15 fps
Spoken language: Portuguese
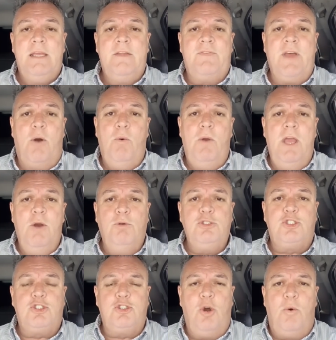Então eu
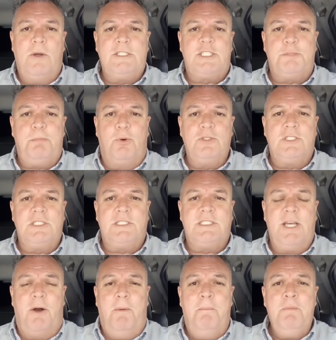estou à
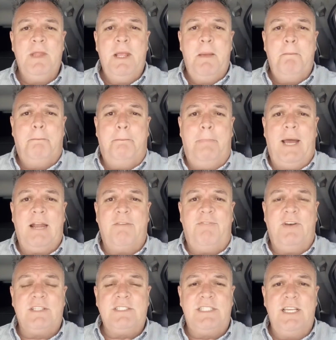disposição para
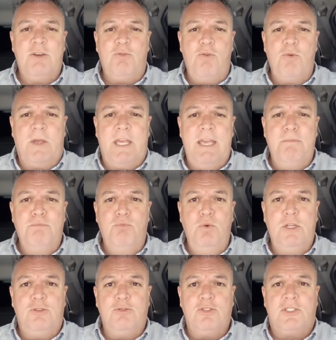fazer com que
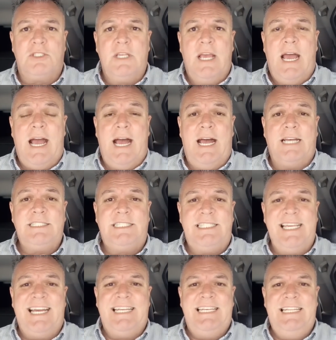muitos ah,
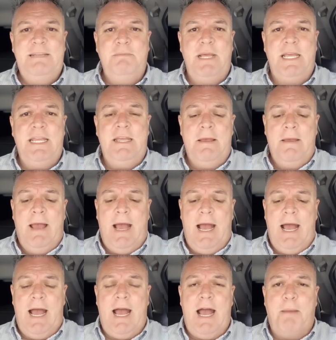se animem
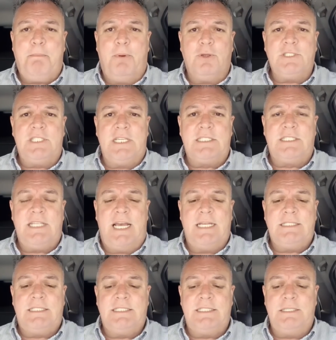a, a,
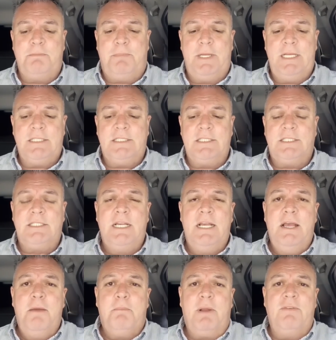processar essas empresas
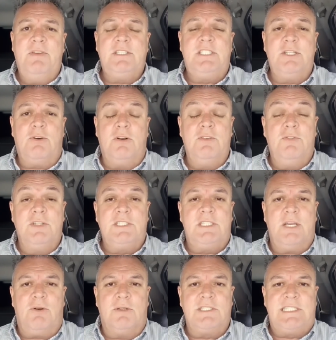para ver se
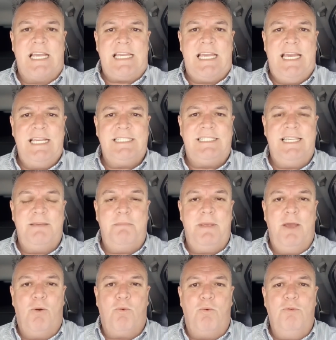você consegue
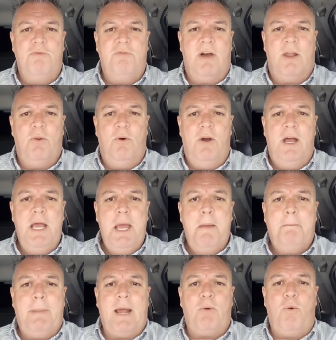receber algum valor
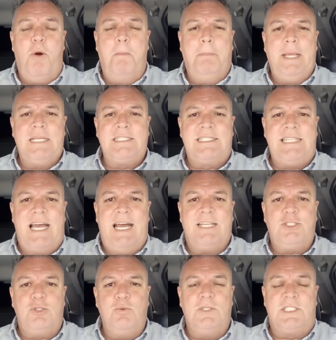para compensar
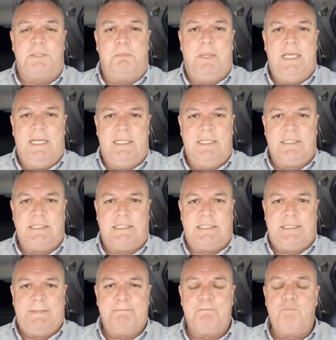as suas
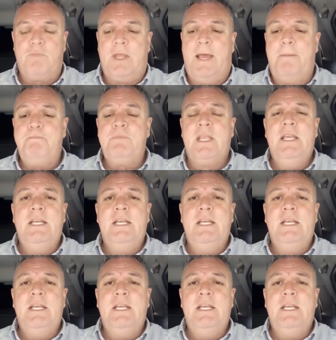perdas. Tá?